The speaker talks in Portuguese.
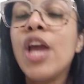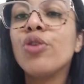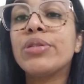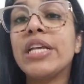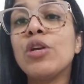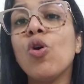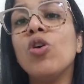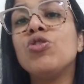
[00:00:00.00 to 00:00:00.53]
E o
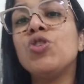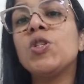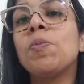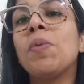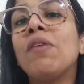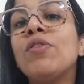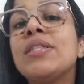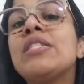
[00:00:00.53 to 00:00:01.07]
Senhor diz
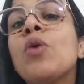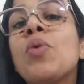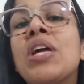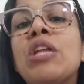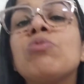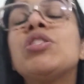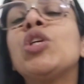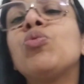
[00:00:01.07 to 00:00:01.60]
para você: eu
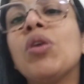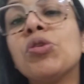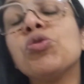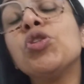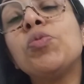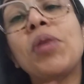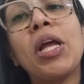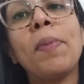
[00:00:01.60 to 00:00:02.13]
crio
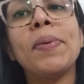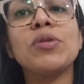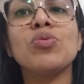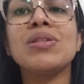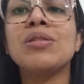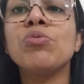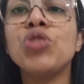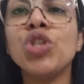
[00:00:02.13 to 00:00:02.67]
situações para que
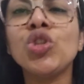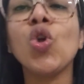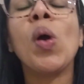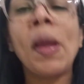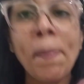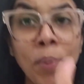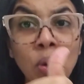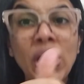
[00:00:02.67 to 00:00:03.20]
pessoas não te
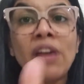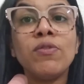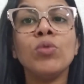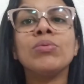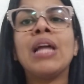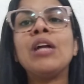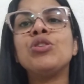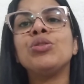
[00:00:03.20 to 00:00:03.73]
toquem, porque a
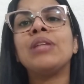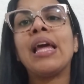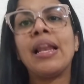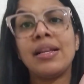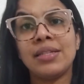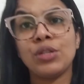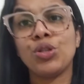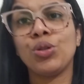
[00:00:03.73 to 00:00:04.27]
vontade
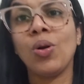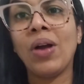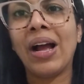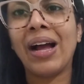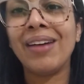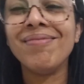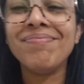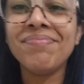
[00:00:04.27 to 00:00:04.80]
delas é te
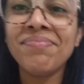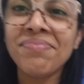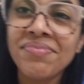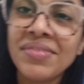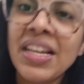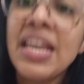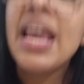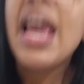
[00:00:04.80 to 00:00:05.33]
tocar.
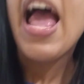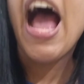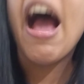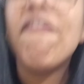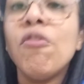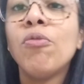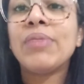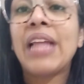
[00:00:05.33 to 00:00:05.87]

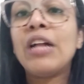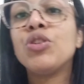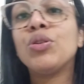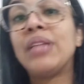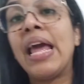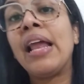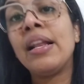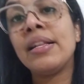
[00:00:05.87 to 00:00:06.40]
A
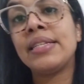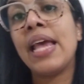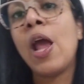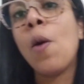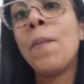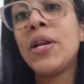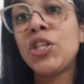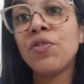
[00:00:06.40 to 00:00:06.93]
vontade delas é
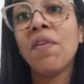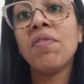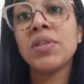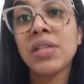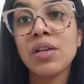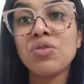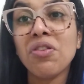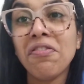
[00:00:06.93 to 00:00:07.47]
realmente ver
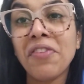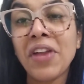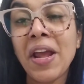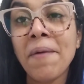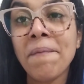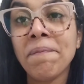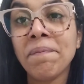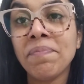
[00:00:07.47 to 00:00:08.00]
você
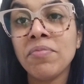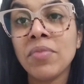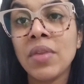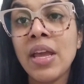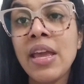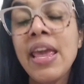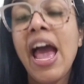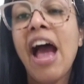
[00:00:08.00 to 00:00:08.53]
sofrer.
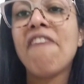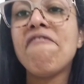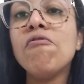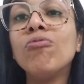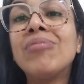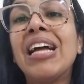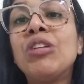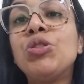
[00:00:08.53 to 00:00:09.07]
A
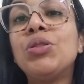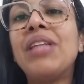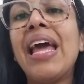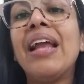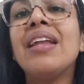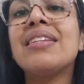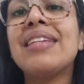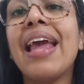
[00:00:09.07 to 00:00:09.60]
vontade
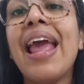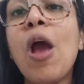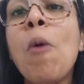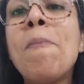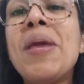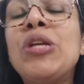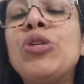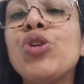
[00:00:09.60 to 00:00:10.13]
delas é
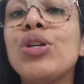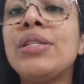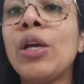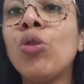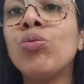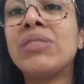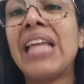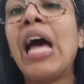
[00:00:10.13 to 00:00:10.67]
realmente
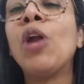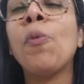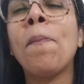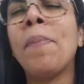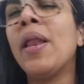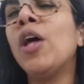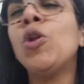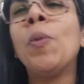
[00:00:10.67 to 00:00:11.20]
executar o
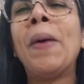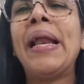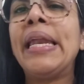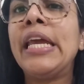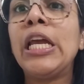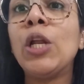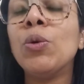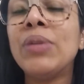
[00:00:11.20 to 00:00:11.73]
plano
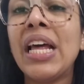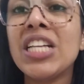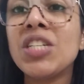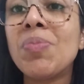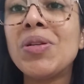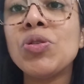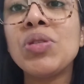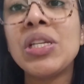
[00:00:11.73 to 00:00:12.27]
maligno
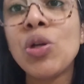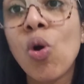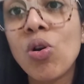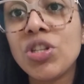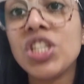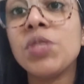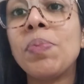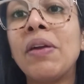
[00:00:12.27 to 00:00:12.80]
delas, mas o
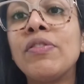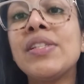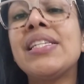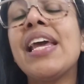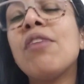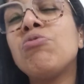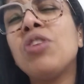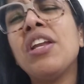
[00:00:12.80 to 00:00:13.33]
Senhor diz para
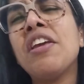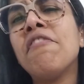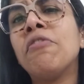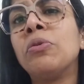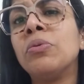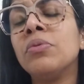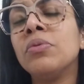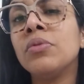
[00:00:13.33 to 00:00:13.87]
você: eu te
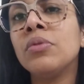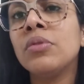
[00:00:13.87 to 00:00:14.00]
livro.